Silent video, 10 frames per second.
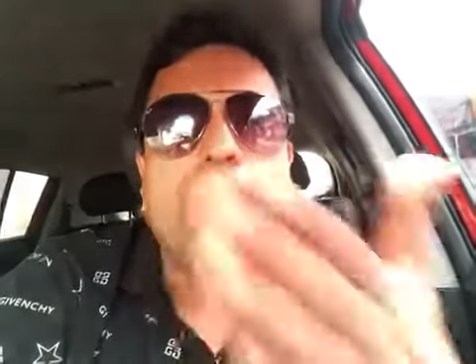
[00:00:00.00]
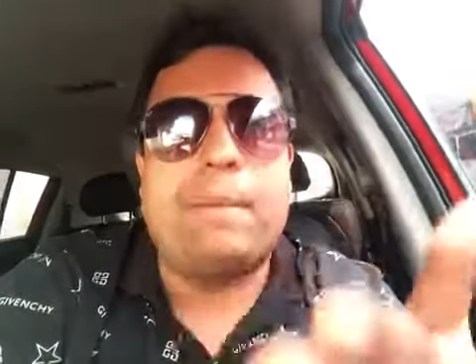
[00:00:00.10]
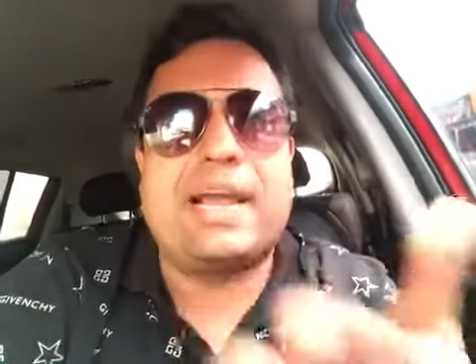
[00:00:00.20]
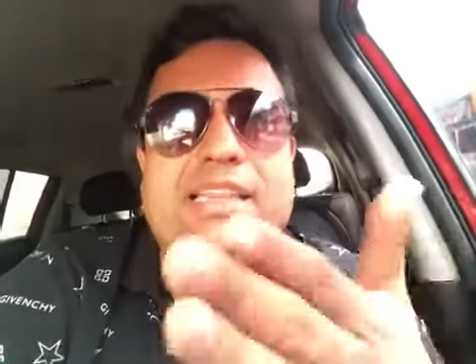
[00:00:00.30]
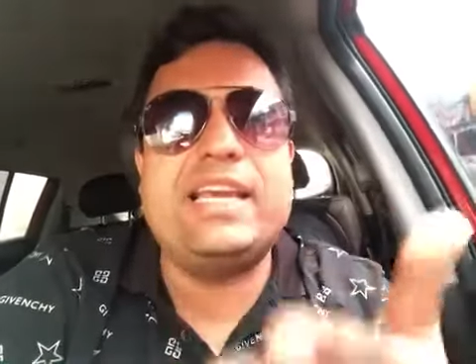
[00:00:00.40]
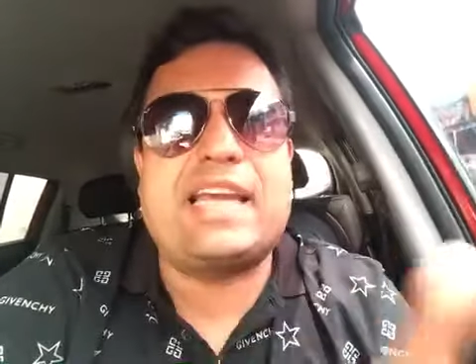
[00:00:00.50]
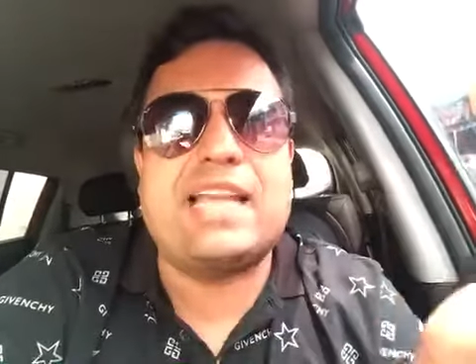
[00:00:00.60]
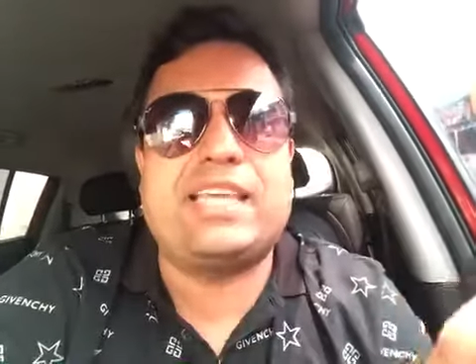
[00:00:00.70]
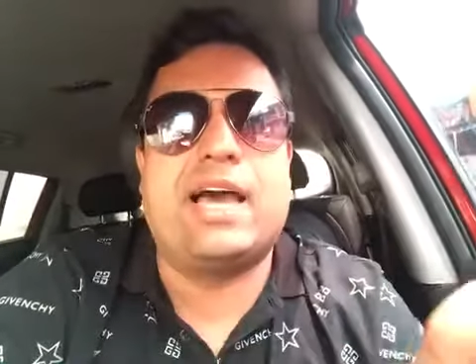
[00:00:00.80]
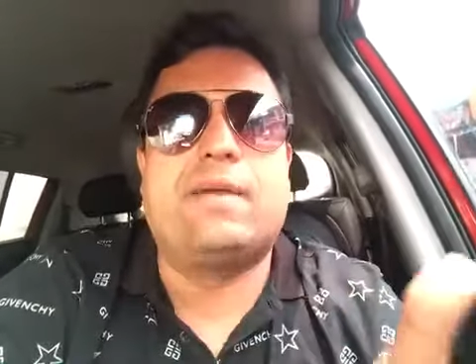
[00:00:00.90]
para ti,
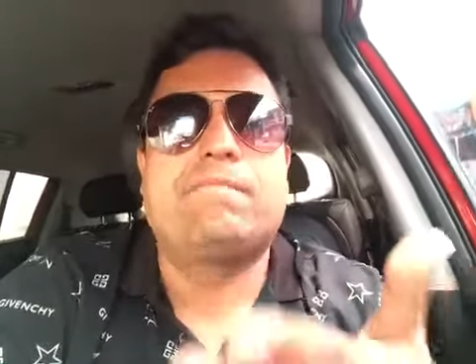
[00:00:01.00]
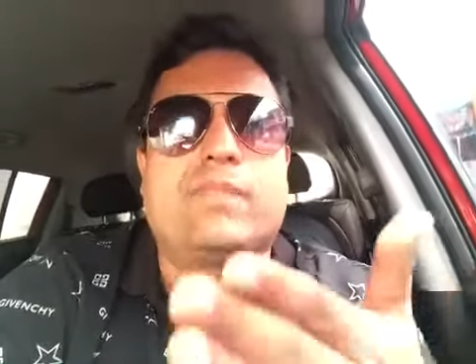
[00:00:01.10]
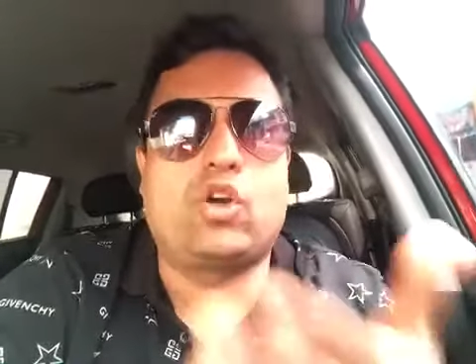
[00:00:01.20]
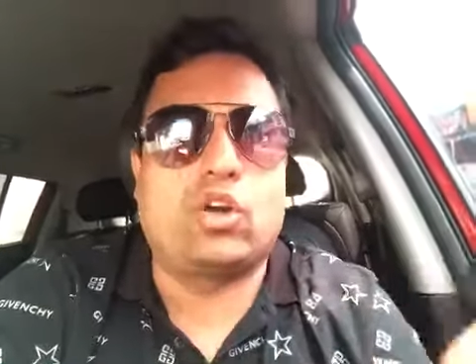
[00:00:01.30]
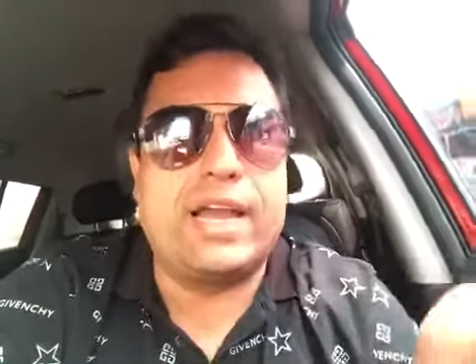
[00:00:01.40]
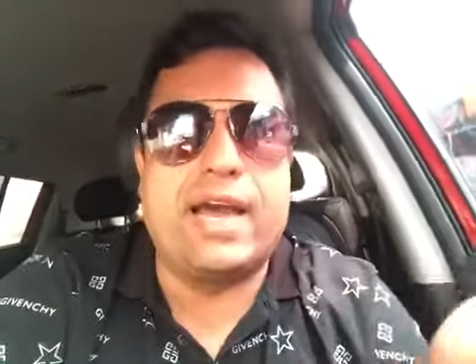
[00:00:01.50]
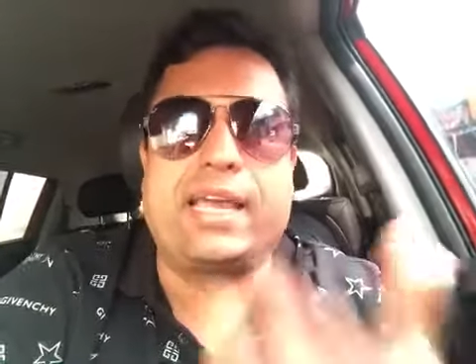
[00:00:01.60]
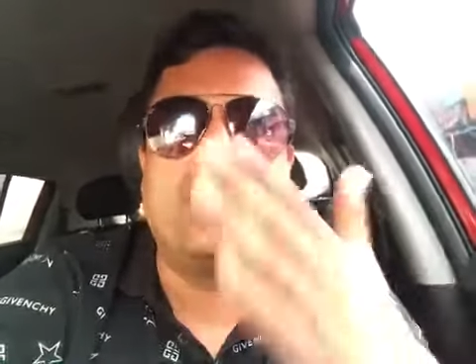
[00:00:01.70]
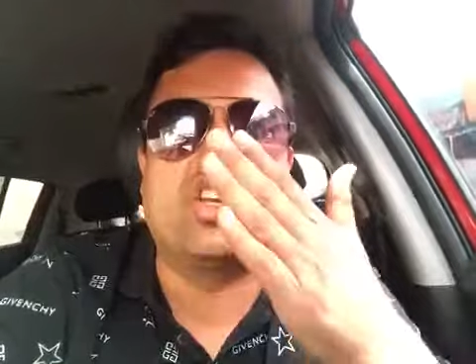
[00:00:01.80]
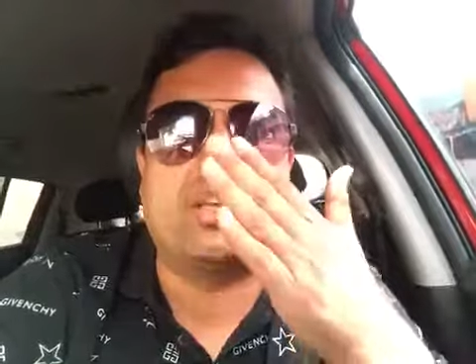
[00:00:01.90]
Katia Correa,
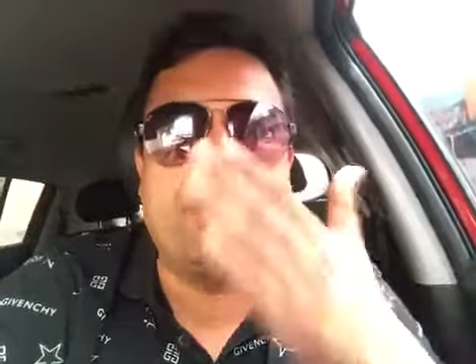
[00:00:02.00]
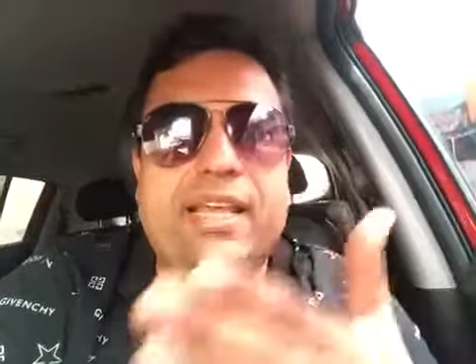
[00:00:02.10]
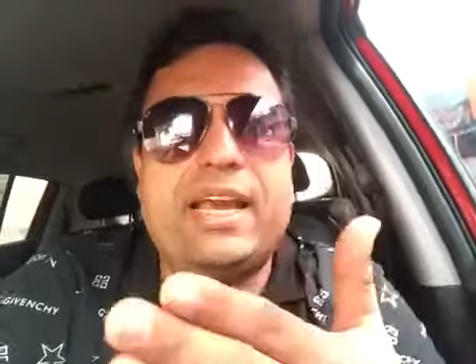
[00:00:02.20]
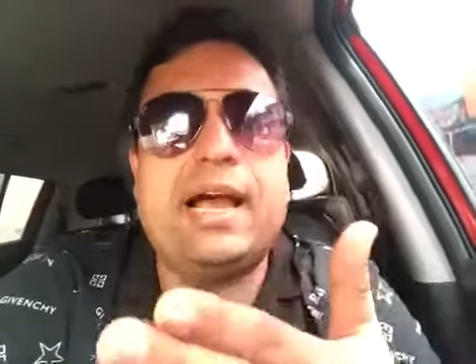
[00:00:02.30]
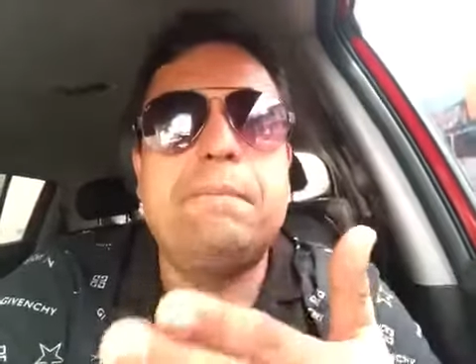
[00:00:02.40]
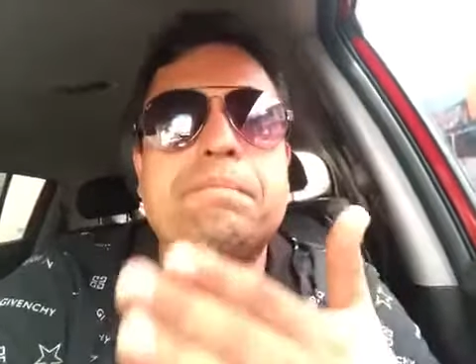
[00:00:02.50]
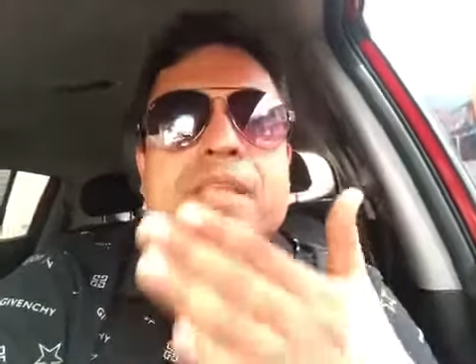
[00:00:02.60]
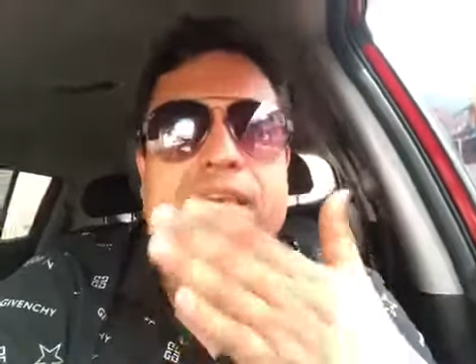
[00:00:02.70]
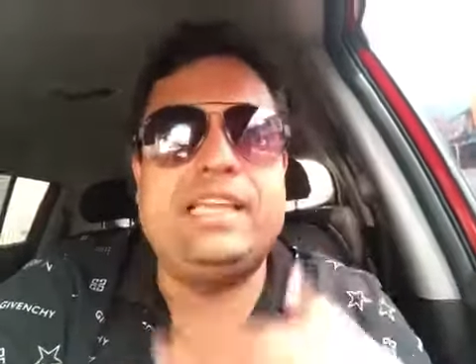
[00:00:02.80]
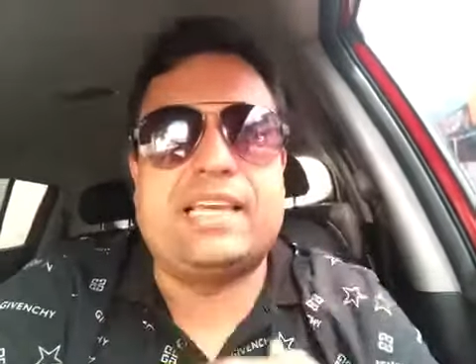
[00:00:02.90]
que Dios te bendiga
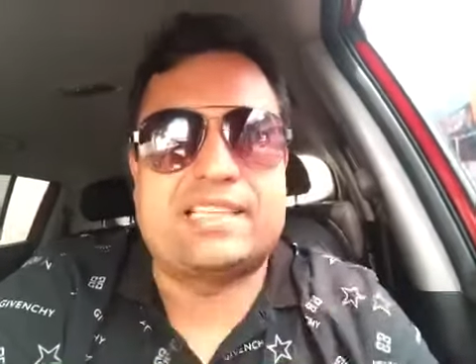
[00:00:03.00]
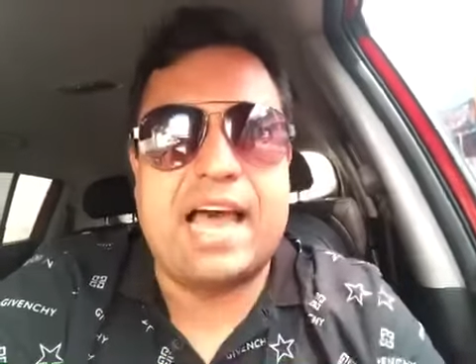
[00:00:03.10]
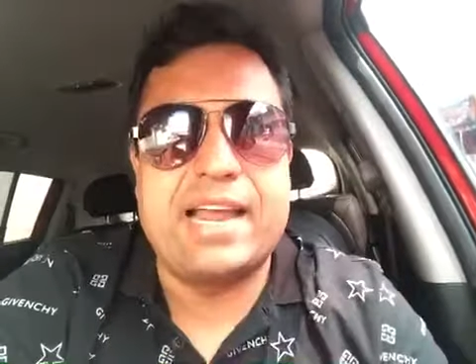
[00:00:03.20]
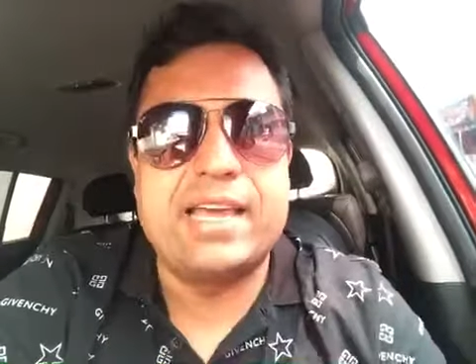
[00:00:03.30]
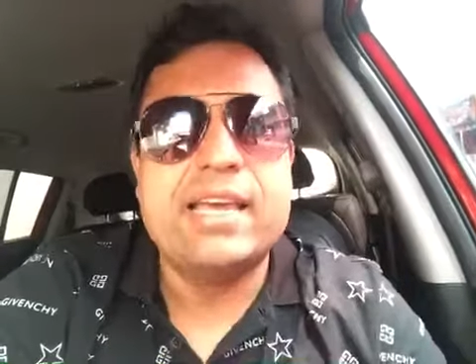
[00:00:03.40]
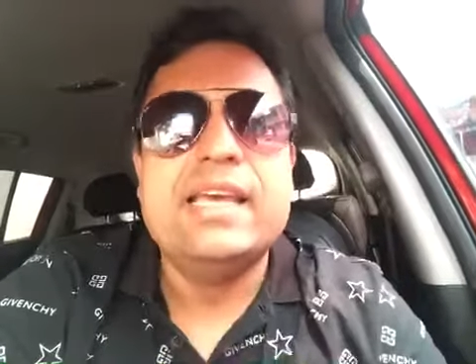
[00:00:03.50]
y te sane.